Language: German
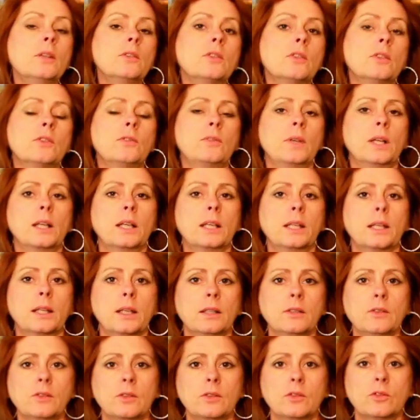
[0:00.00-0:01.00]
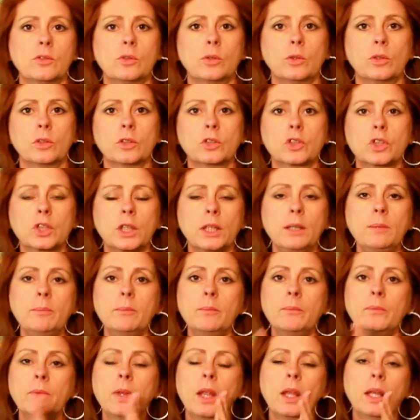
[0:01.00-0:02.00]
Es ist wirklich ganz entzückend
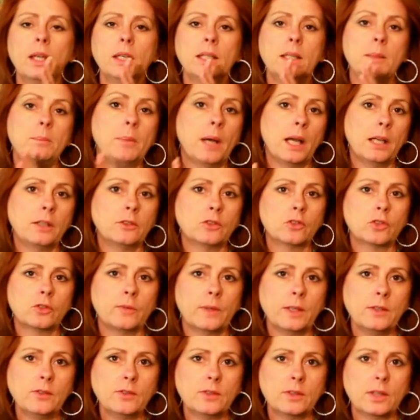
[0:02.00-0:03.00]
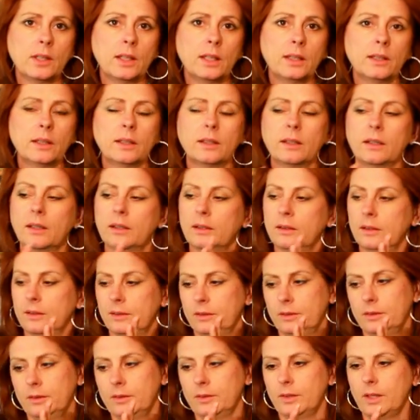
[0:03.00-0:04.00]
geschrieben. Die beiden Schwestern
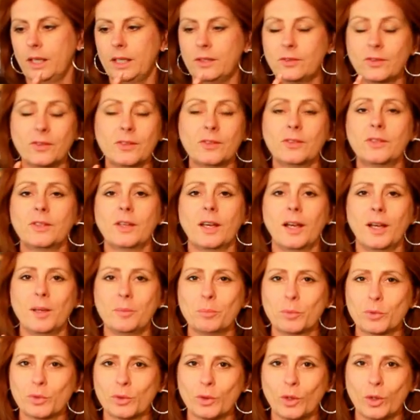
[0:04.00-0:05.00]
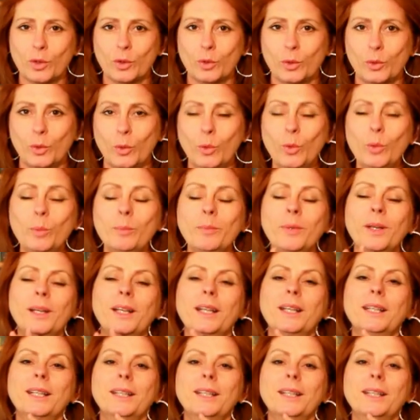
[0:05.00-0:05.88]
äh, ist es ja ein Pseudonym.